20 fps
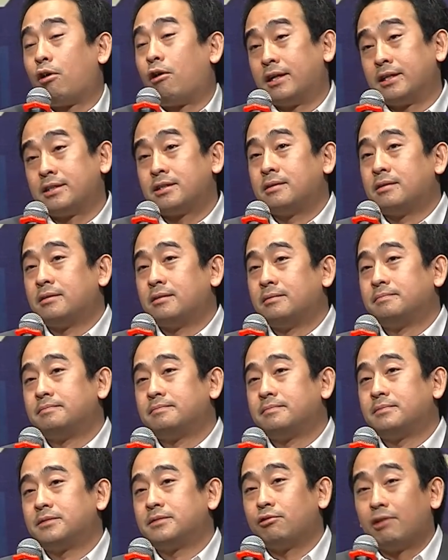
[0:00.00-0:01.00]
bonds
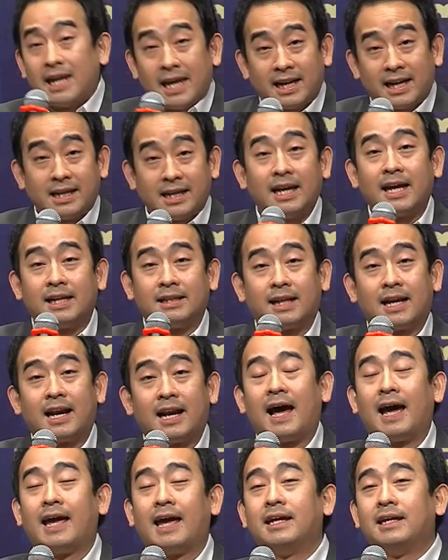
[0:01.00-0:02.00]
ตัวเลขนี้อันต
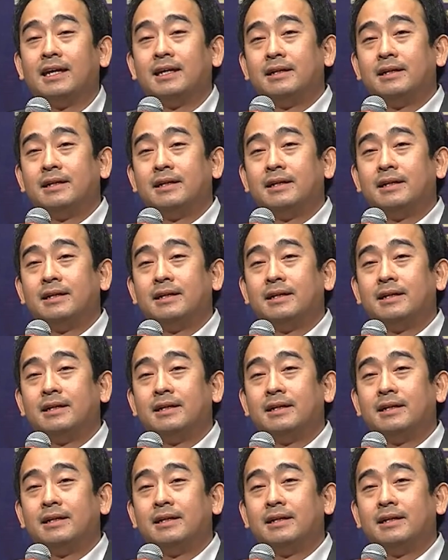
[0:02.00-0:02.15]
ราย